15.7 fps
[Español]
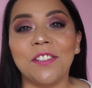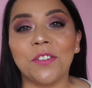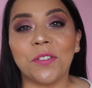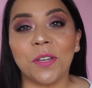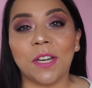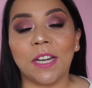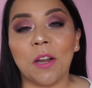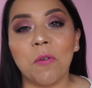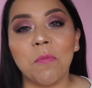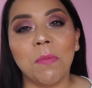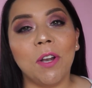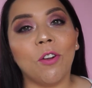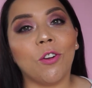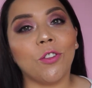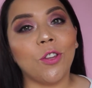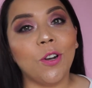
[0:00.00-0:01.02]
Yo soy Clau
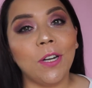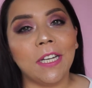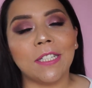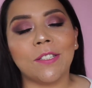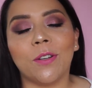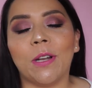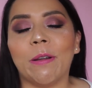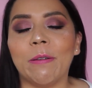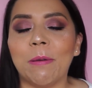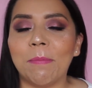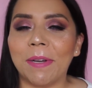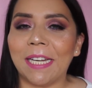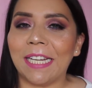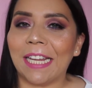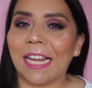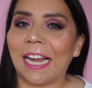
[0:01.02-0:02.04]
Melocotón, les doy la
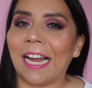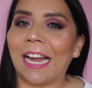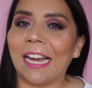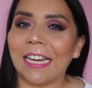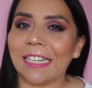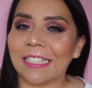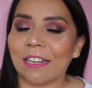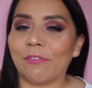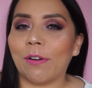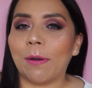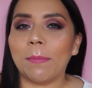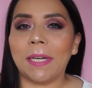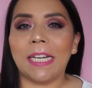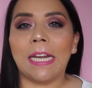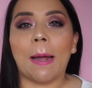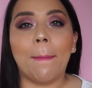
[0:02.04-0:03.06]
bienvenida a esta
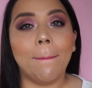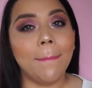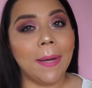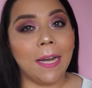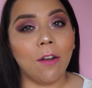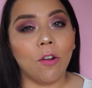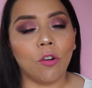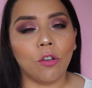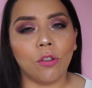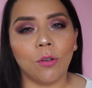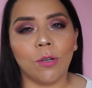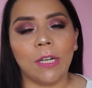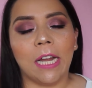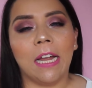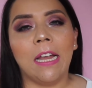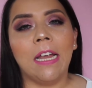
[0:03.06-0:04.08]
familia
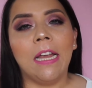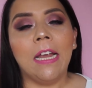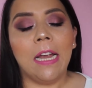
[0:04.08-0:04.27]
melocotona,